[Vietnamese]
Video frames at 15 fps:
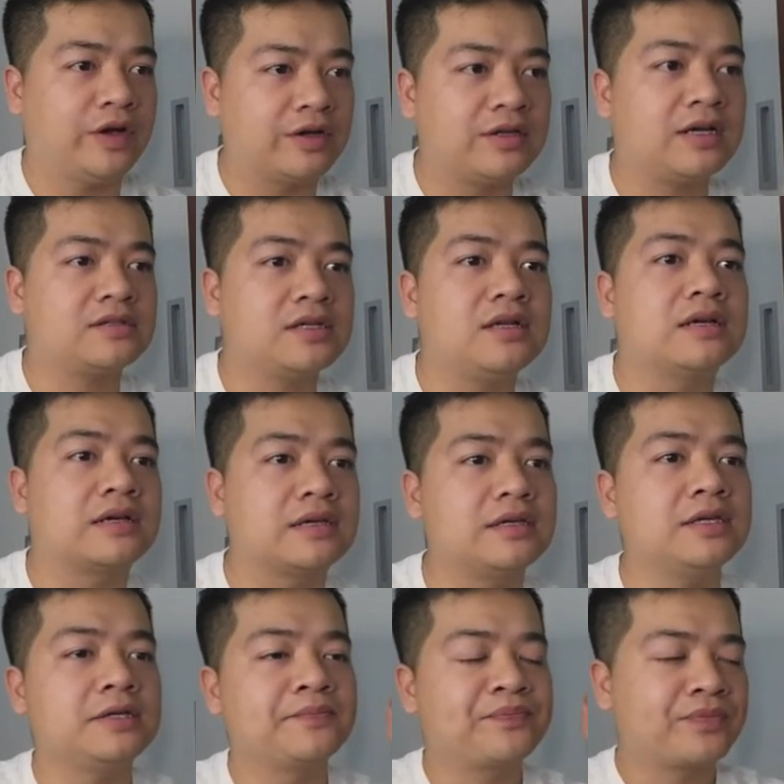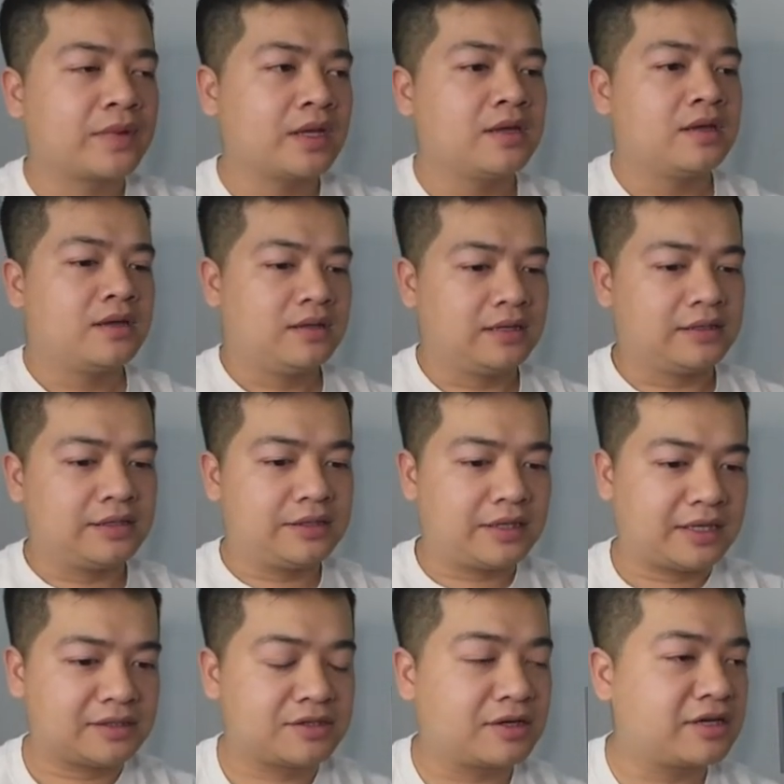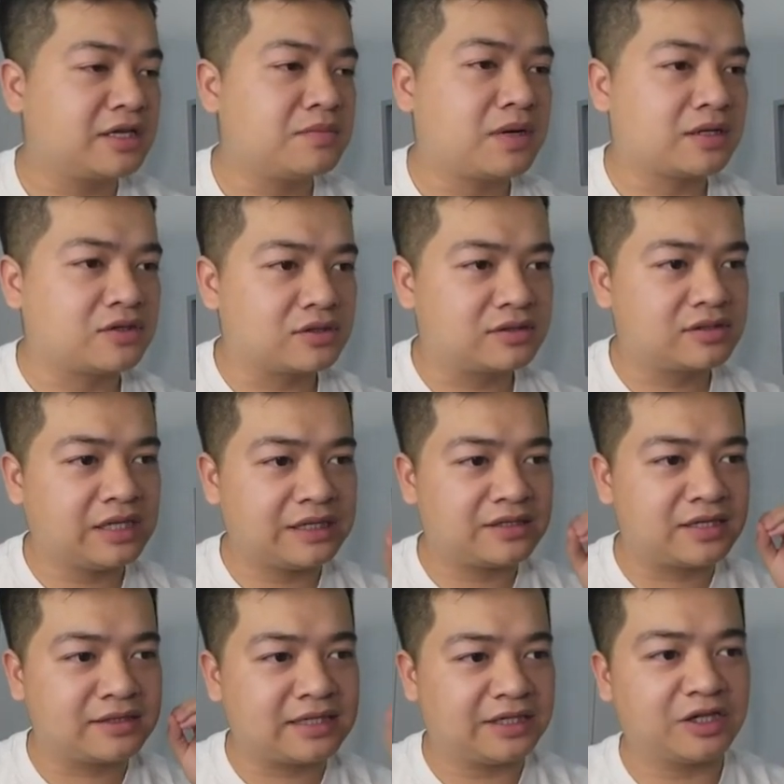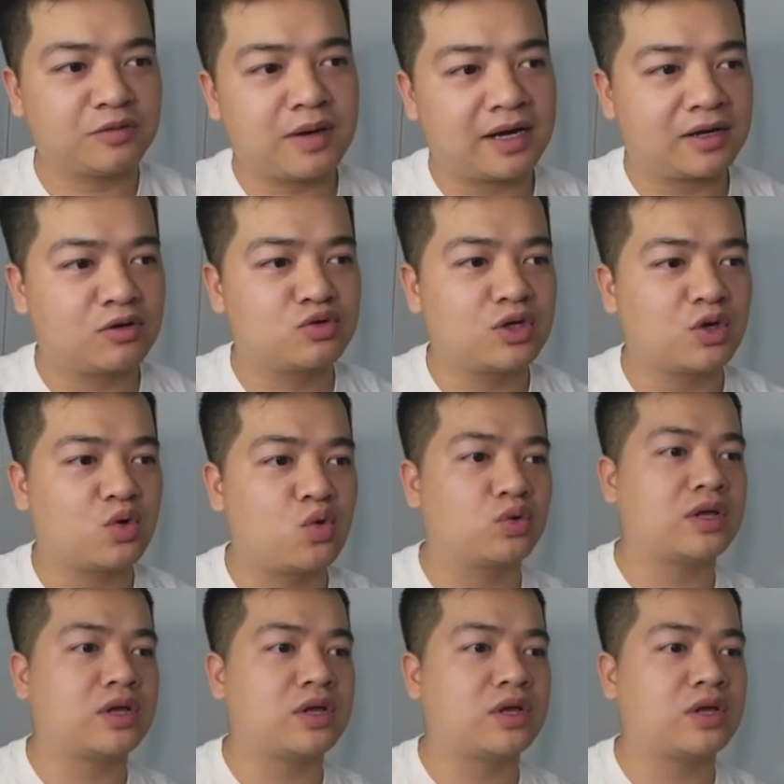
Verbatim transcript: cân nhắc rất là kỹ. Thế thì trước khi mà chia sẻ cho các bạn câu chuyện cụ